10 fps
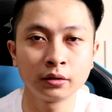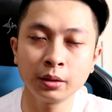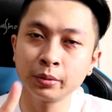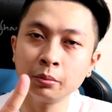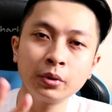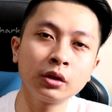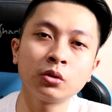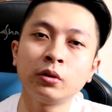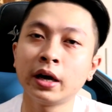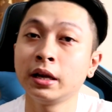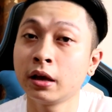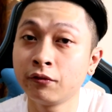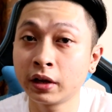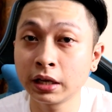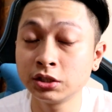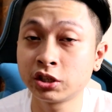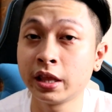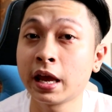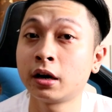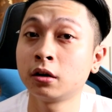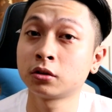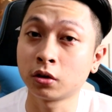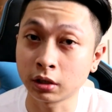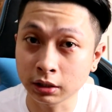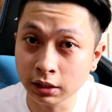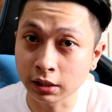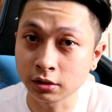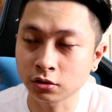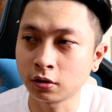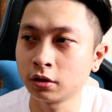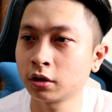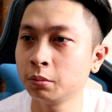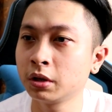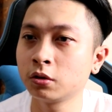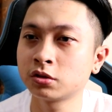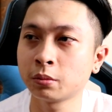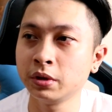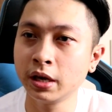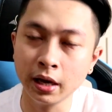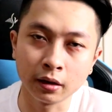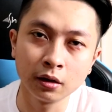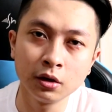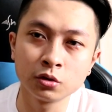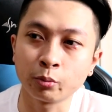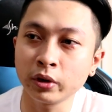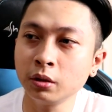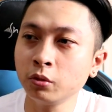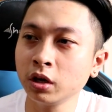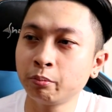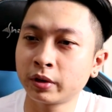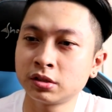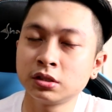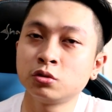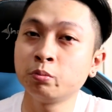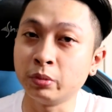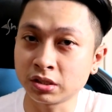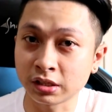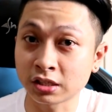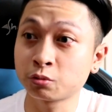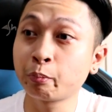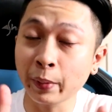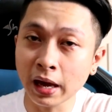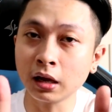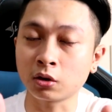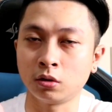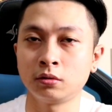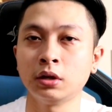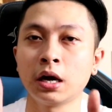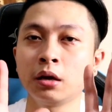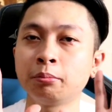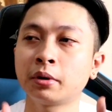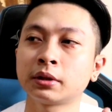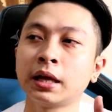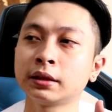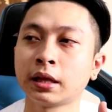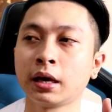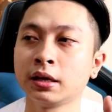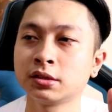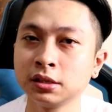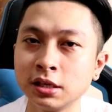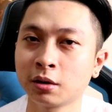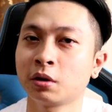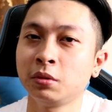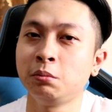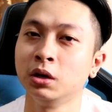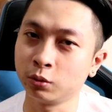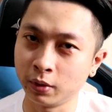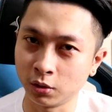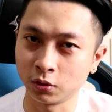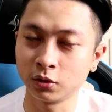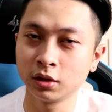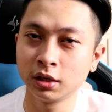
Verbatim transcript: Tip number two ay leverage their authority. So, anong ibig kong sabihin? Pwede mong i-present yung business, pero ang importante is hindi ka magbibilog-bilog.